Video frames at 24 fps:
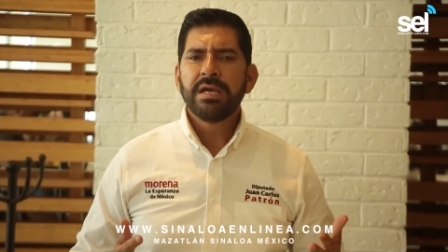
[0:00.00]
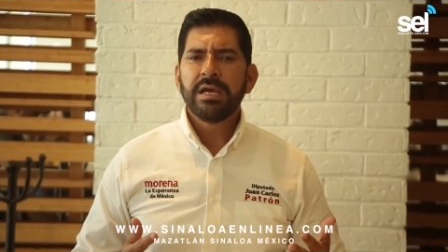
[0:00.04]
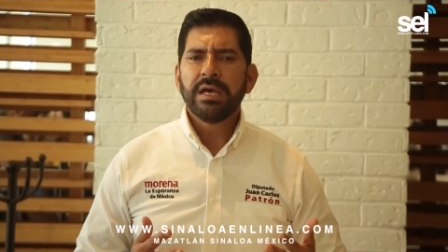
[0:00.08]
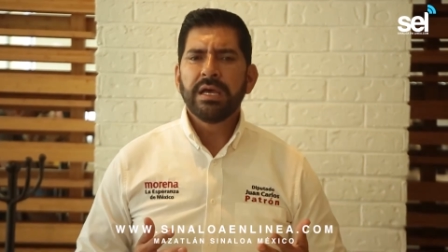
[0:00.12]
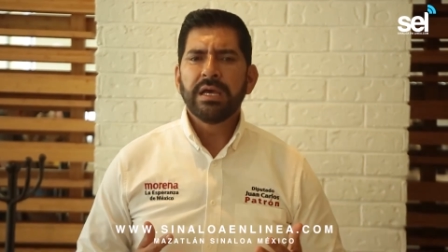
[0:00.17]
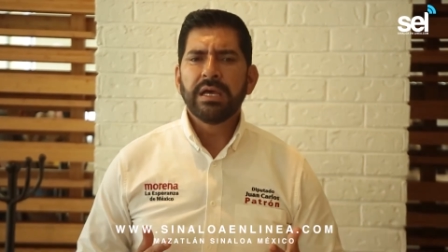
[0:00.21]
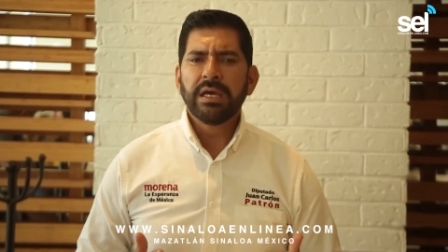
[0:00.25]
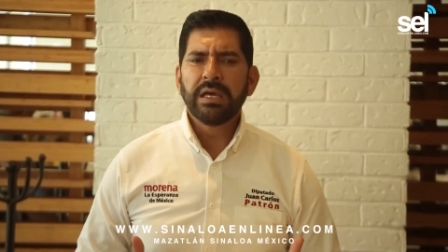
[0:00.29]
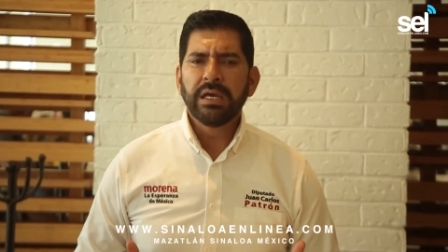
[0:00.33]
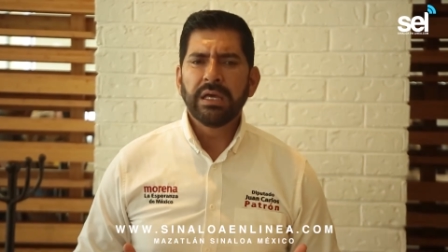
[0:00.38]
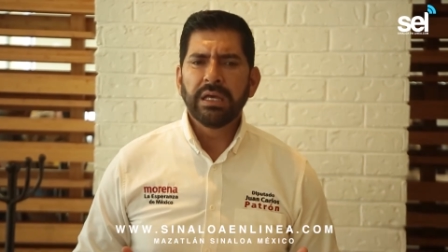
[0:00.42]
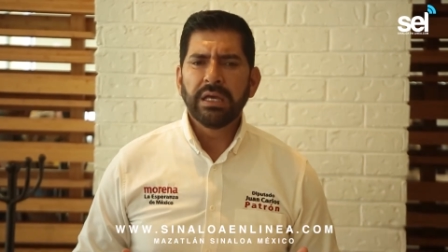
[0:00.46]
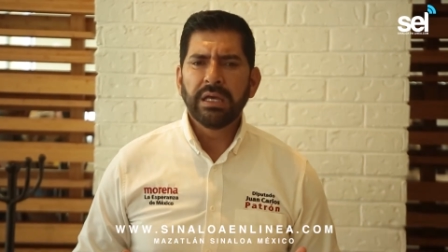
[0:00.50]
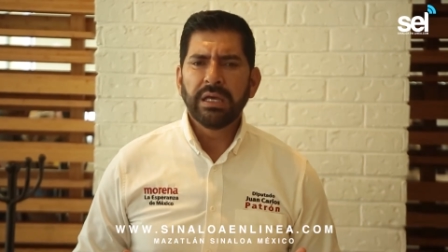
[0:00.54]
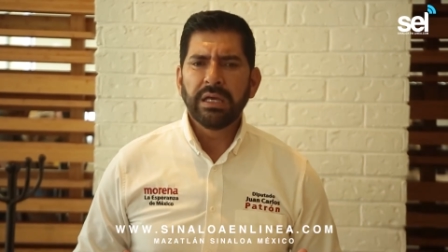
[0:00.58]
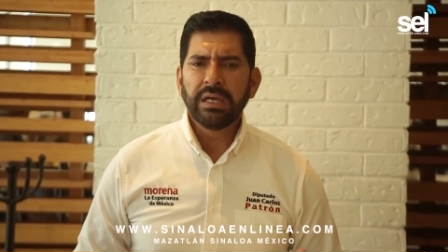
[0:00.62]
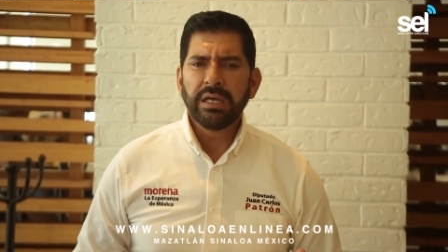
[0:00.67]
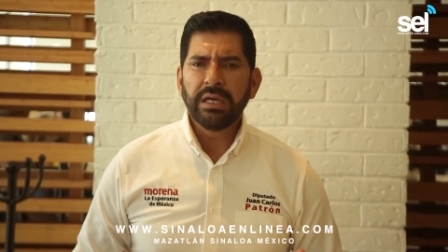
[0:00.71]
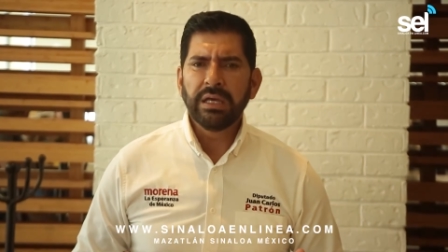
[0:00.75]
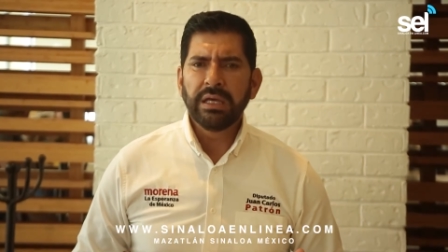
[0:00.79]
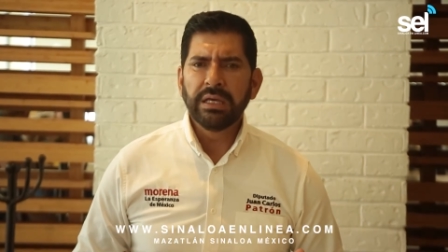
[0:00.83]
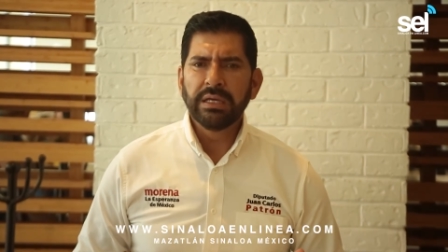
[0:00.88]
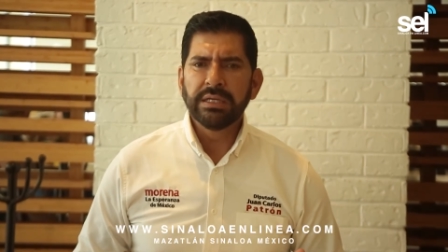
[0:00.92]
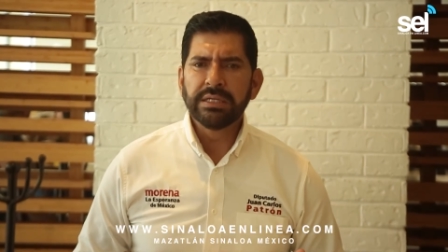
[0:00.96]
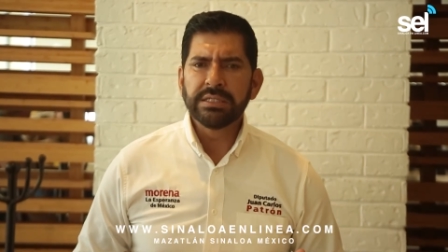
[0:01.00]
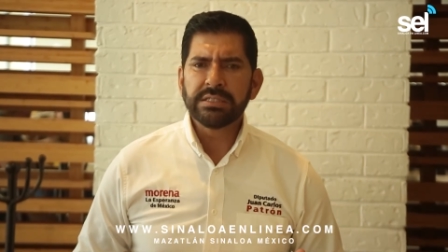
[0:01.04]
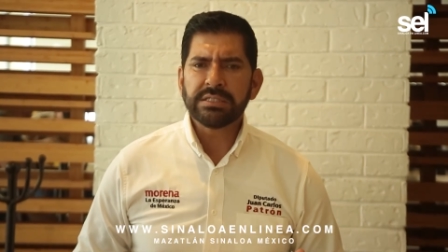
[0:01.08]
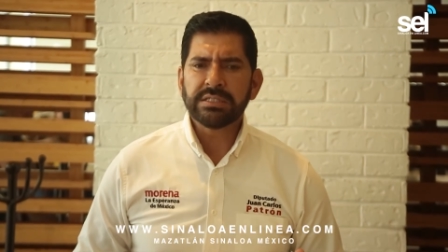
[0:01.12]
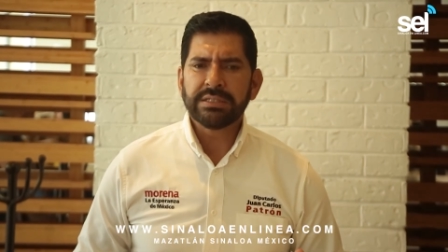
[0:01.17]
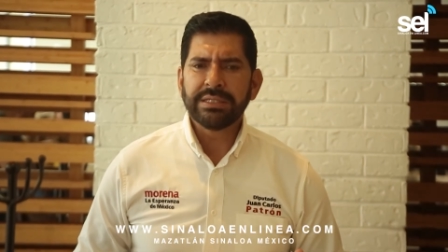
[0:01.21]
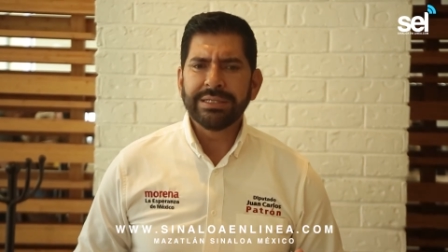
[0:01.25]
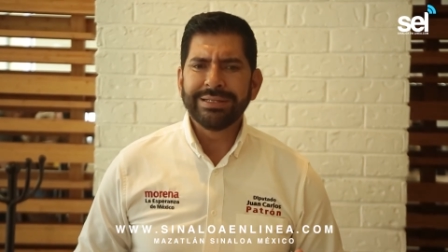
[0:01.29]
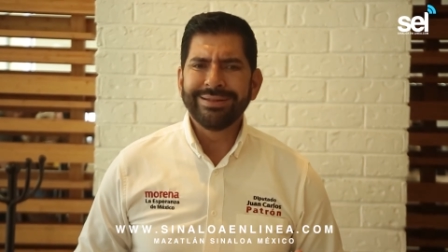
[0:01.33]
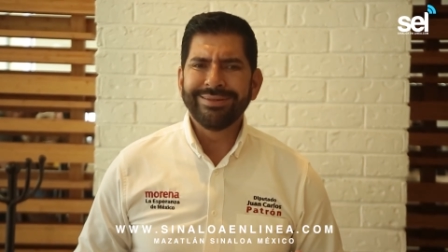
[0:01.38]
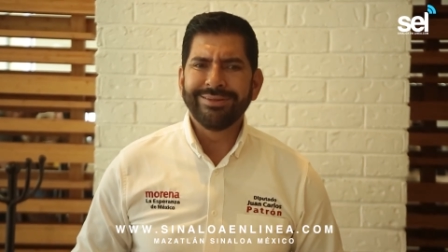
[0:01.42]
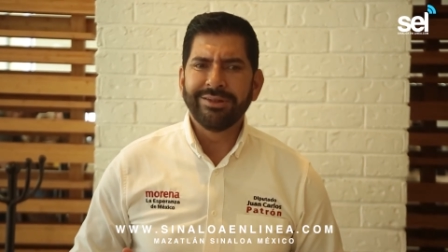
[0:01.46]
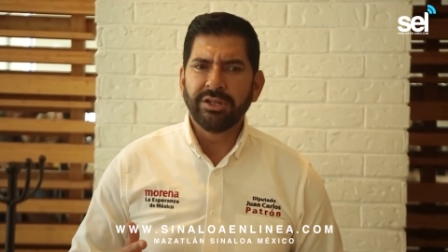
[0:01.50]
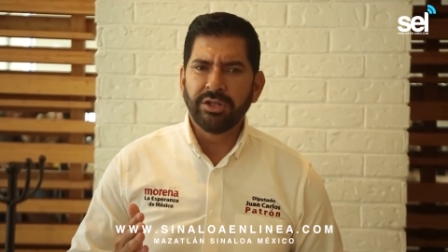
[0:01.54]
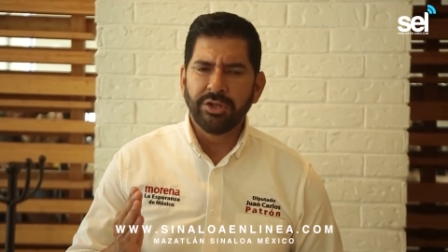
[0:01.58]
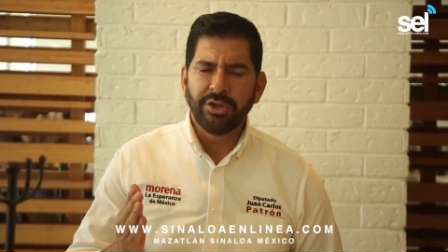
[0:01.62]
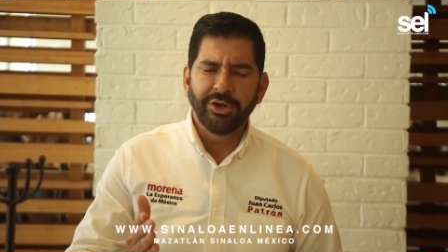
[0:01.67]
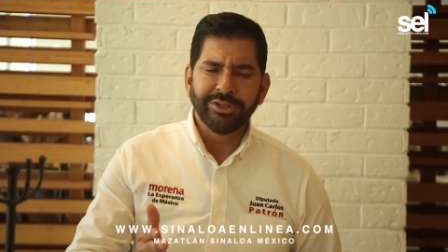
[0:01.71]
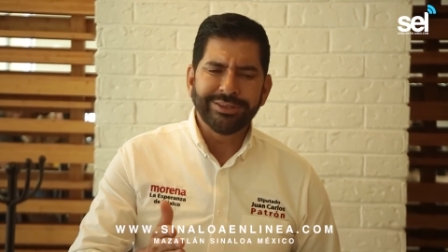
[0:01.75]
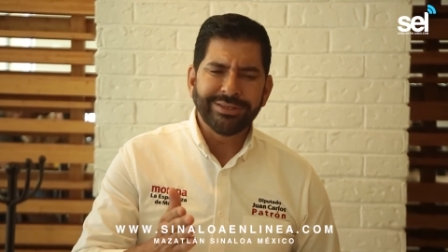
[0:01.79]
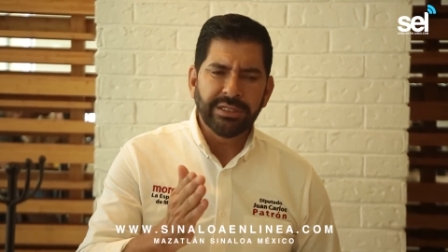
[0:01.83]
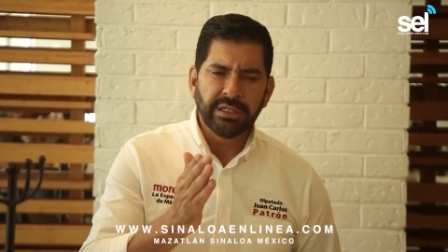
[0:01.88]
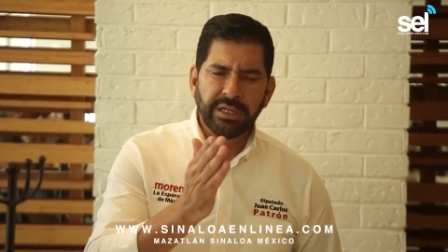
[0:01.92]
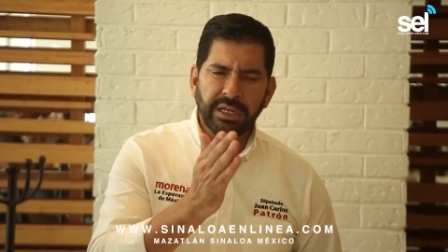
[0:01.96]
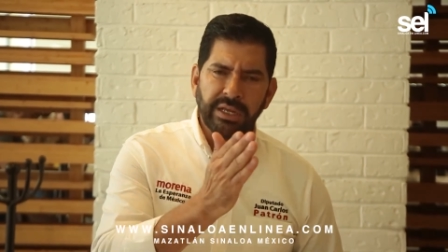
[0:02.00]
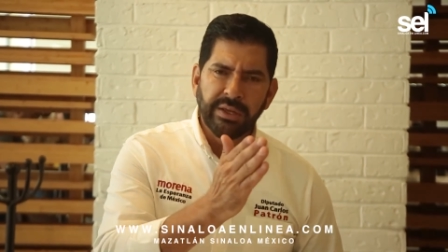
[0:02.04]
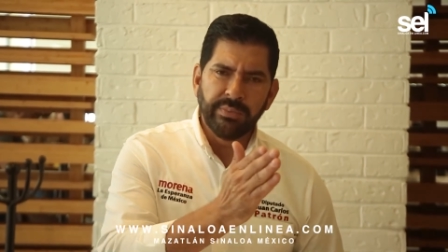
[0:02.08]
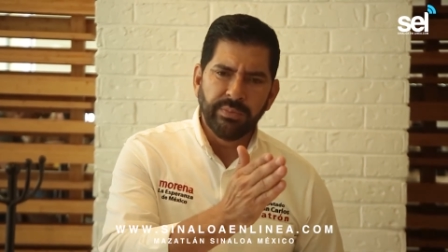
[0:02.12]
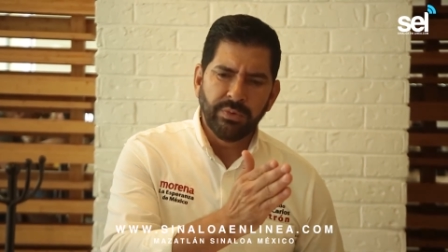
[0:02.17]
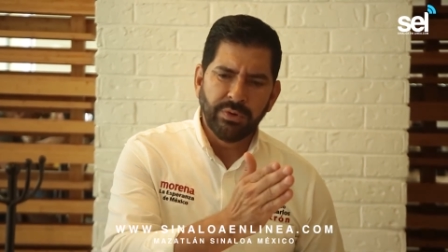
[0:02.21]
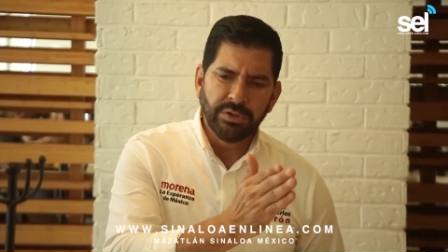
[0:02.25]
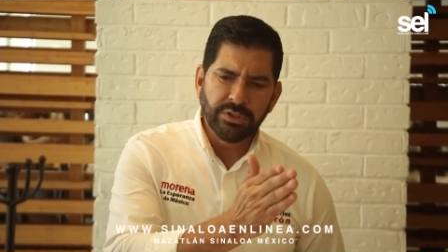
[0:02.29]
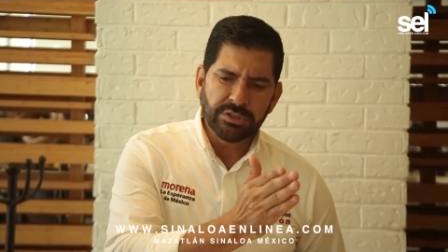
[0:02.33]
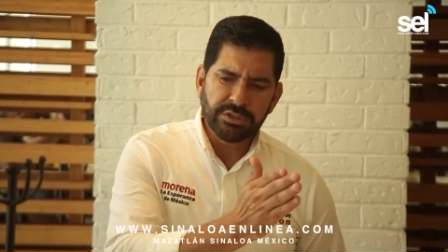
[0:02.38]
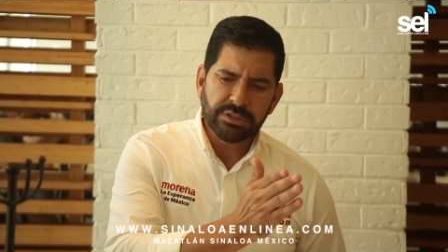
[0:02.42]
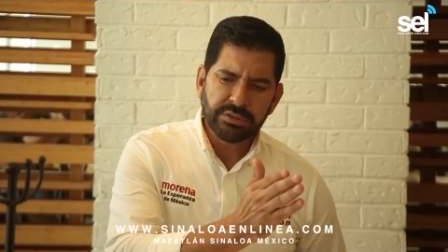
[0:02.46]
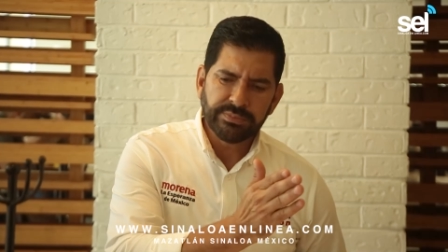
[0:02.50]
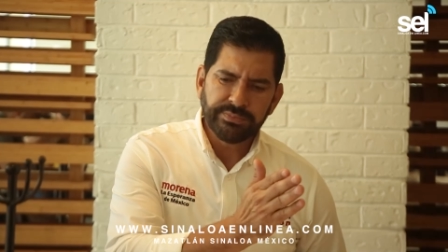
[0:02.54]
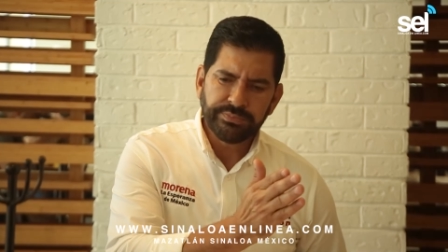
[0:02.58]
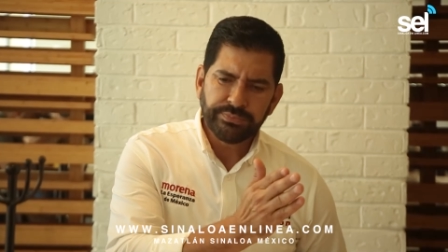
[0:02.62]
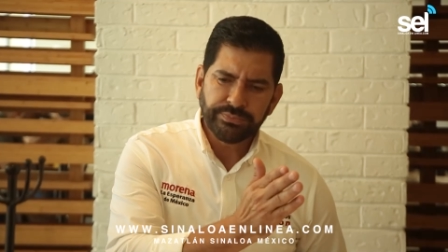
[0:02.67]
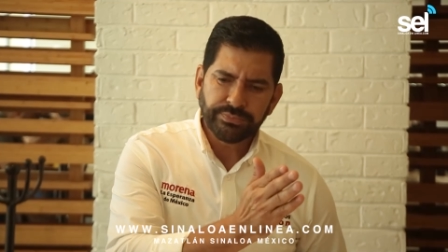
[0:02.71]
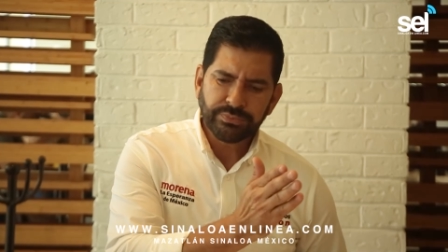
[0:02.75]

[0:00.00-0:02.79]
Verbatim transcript: eh, este, no tenemos